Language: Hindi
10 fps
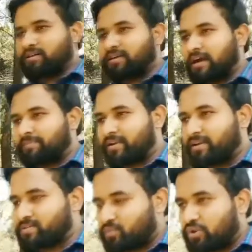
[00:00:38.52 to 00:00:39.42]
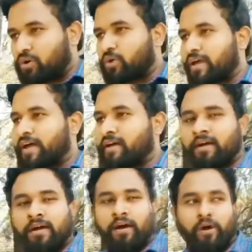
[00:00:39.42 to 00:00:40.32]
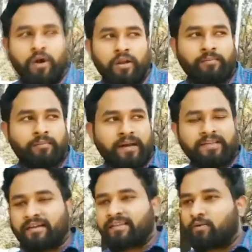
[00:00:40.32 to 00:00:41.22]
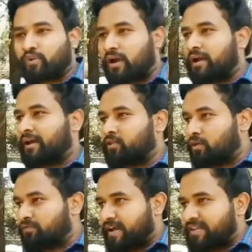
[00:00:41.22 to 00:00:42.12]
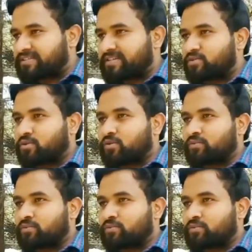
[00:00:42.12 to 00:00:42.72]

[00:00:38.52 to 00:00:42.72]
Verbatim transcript: कि आपने इस मुद्दे को उठाया और बात करते हैं उत्तराखंड आंदोलन फाइल्स की तो